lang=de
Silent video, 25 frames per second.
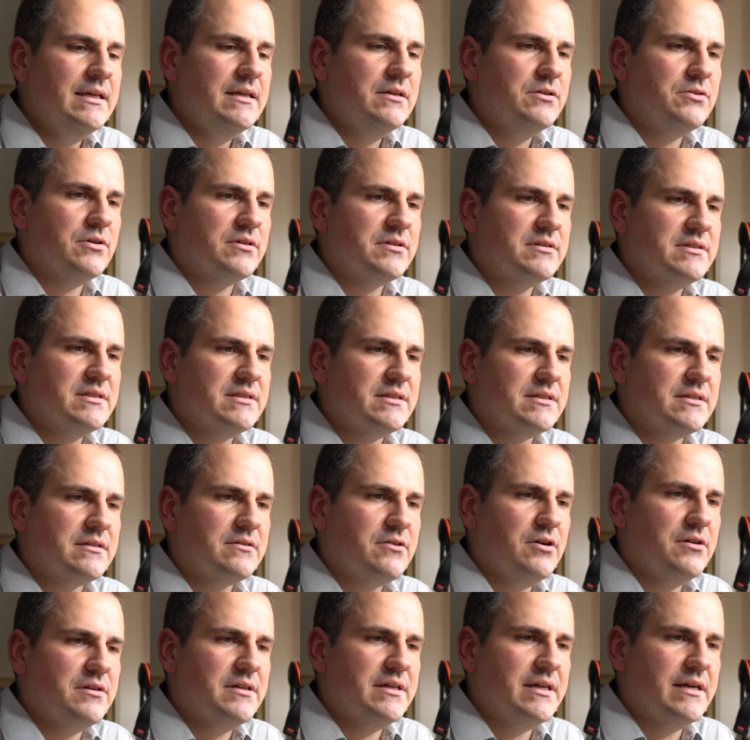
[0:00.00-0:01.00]
Dort äh,
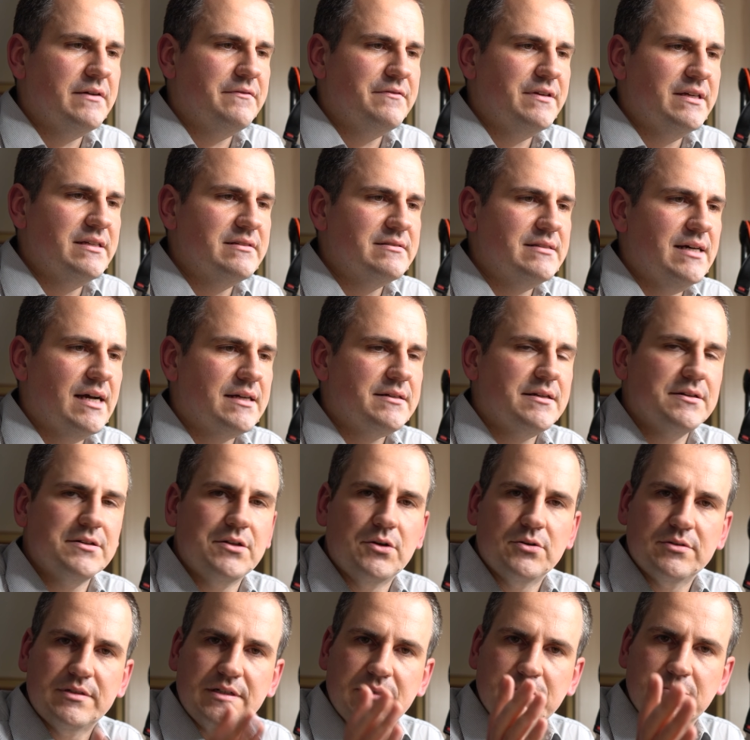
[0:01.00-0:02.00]
könnt ihr ja, wie gesagt, dann
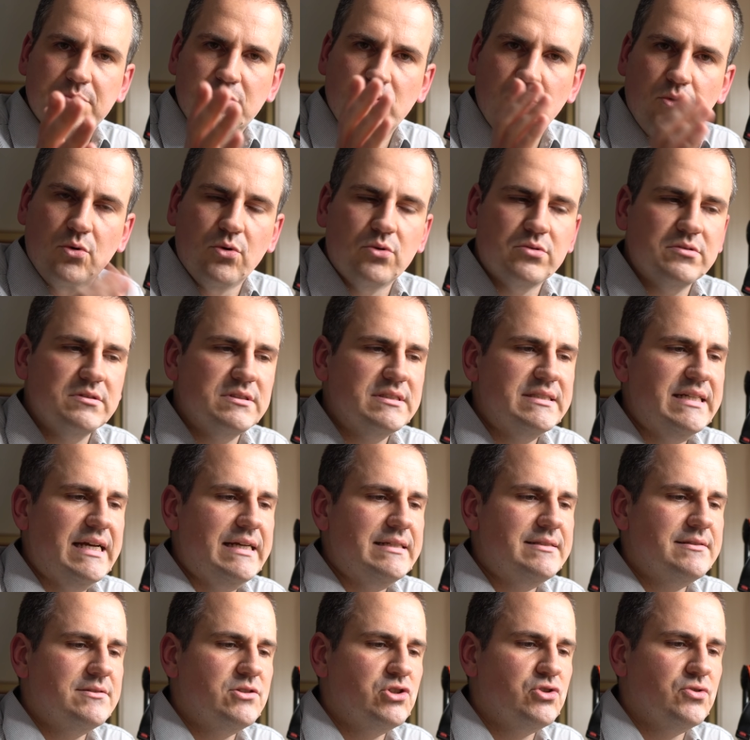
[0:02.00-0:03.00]
auch den
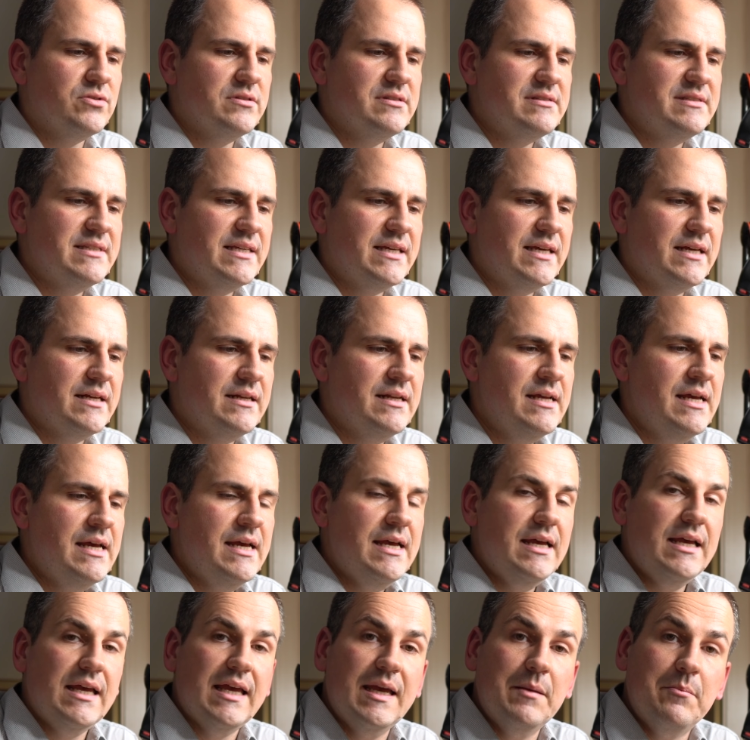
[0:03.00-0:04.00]
Pro-Test schon sehen.
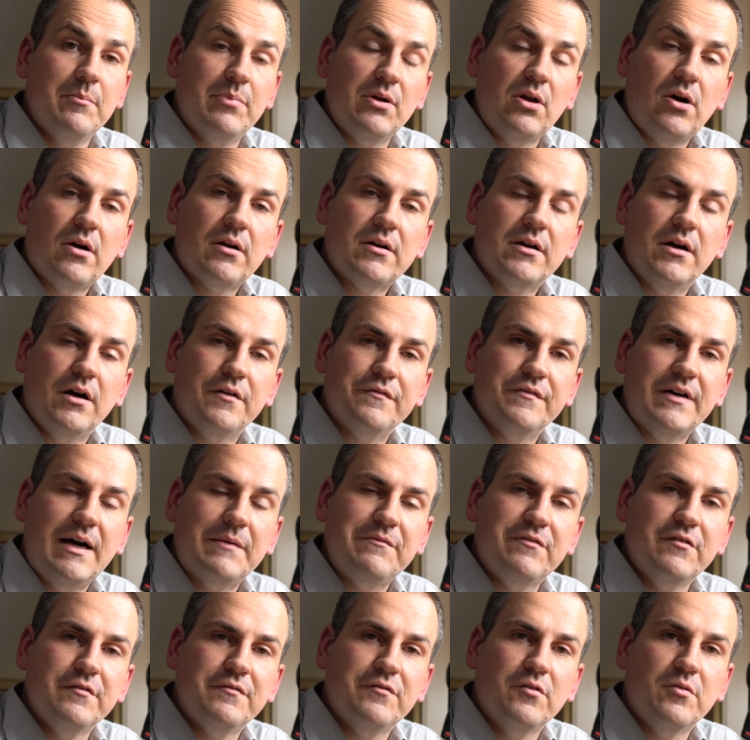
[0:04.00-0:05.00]
Im Blog auf
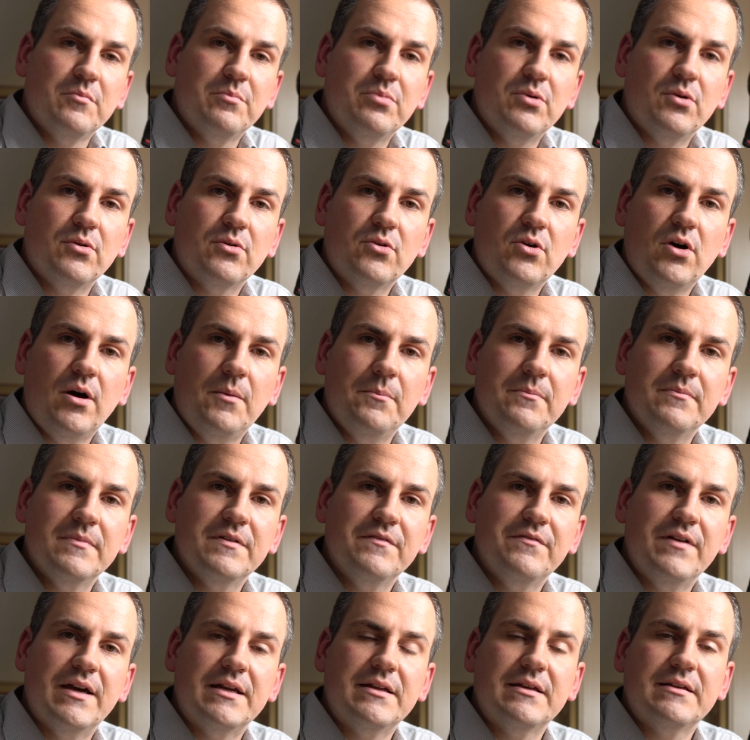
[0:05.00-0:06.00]
apfelfunk.com
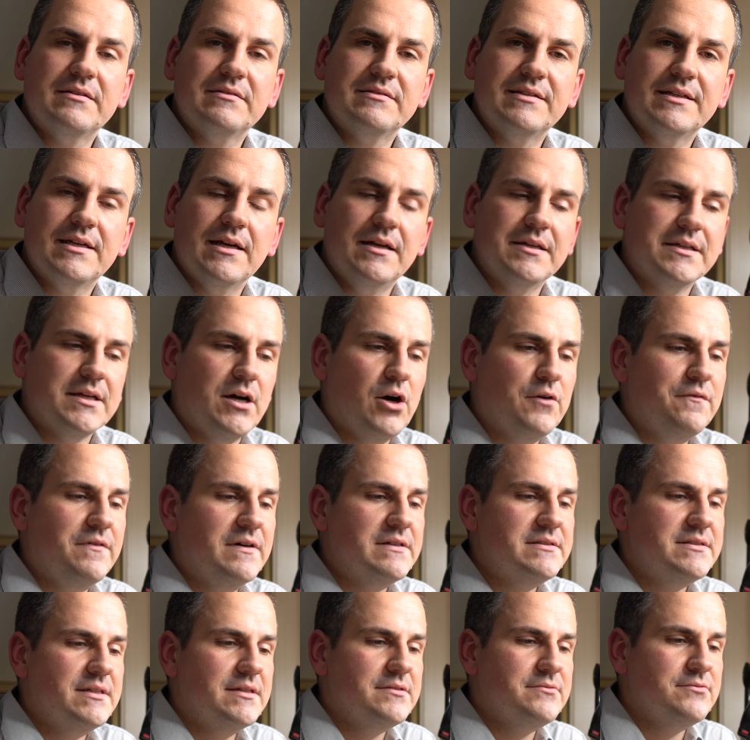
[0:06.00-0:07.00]
werde ich sicherlich auch
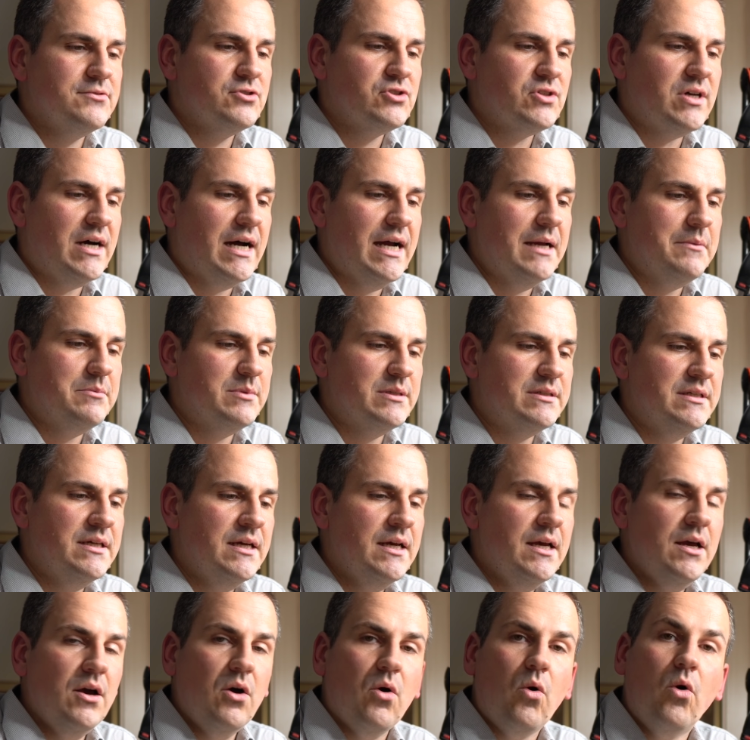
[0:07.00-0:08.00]
was dazu schreiben.
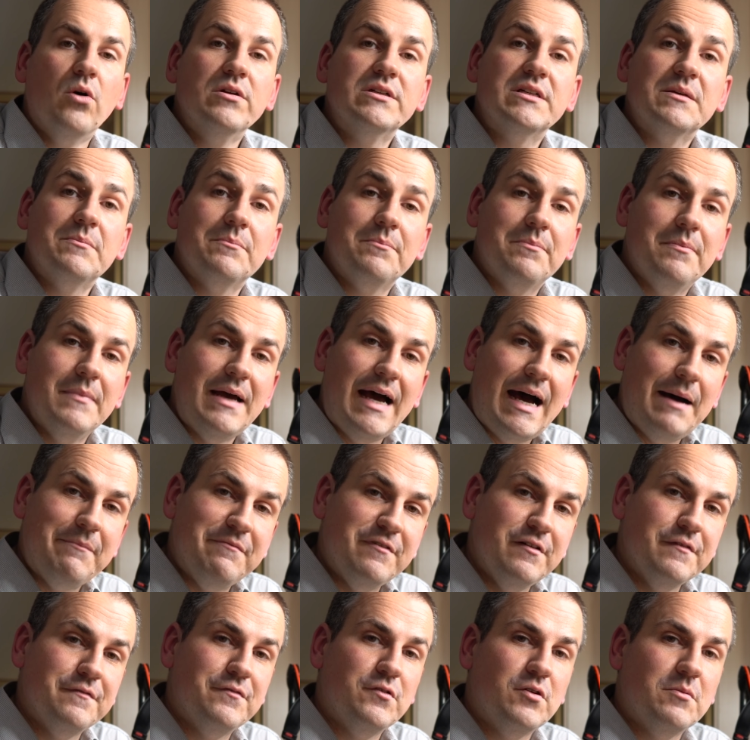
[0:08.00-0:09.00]
Und im
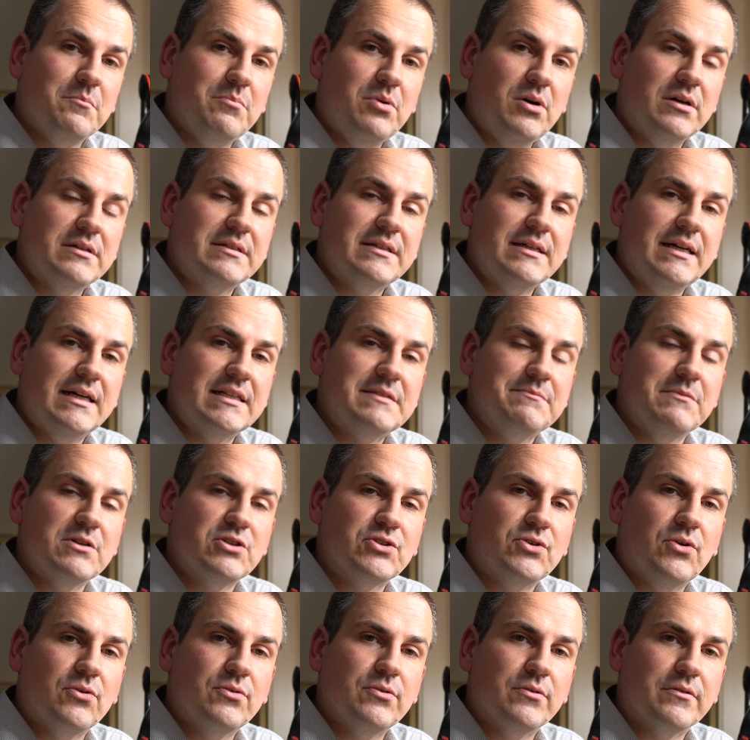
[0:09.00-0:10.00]
Apfelfunk-Podcast mit
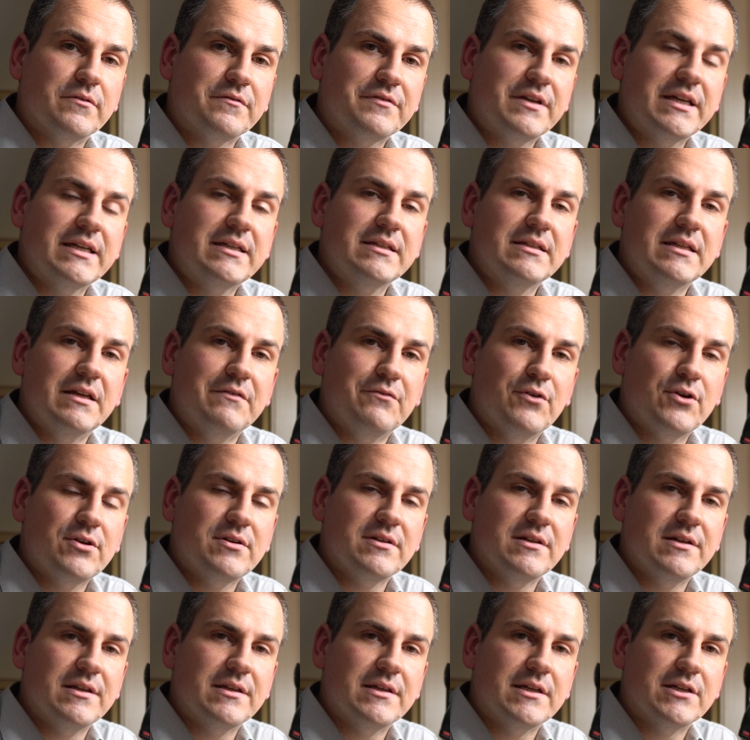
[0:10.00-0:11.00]
Jean-Claude Frick, der
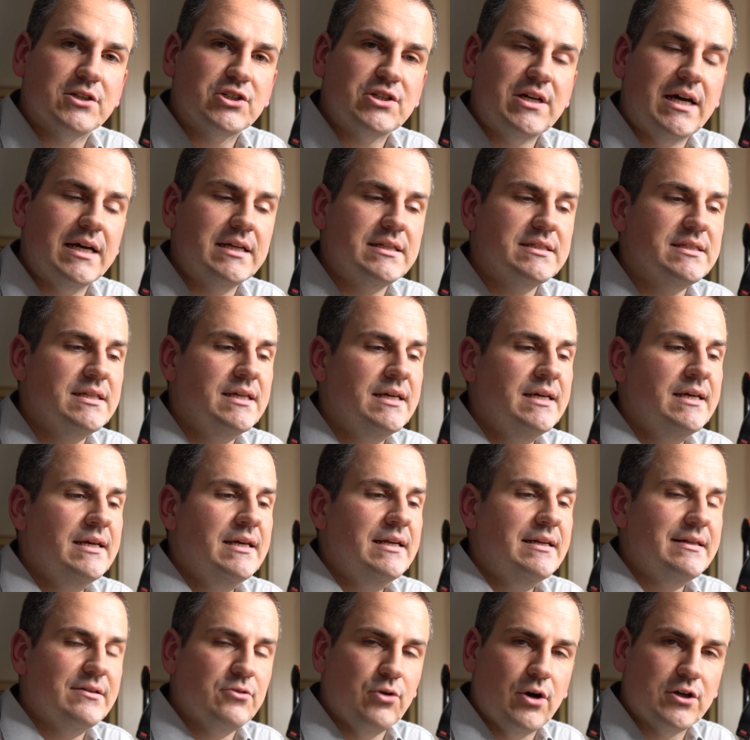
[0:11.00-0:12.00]
wöchentlich erscheint,
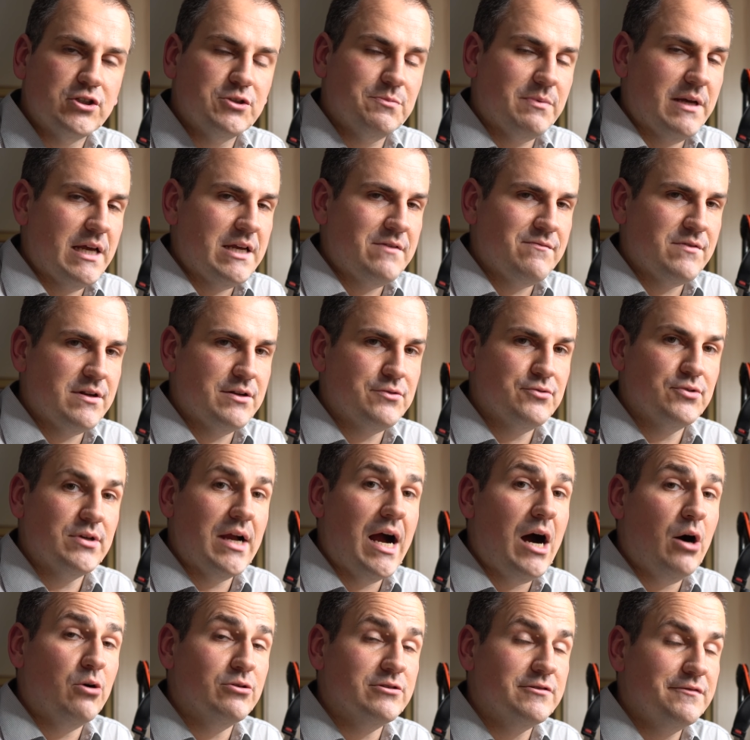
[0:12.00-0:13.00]
dort sprechen wir natürlich
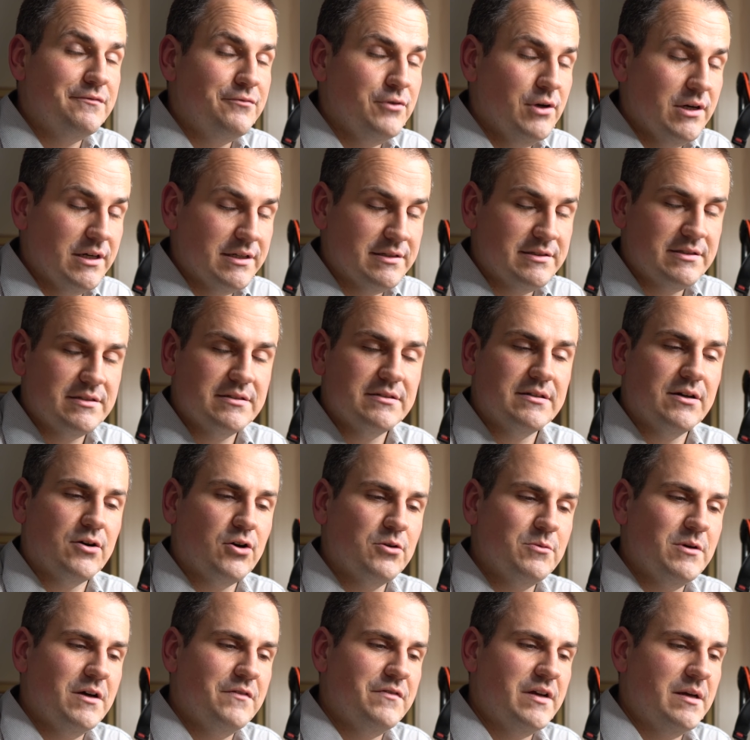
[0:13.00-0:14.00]
ausführlichst darüber.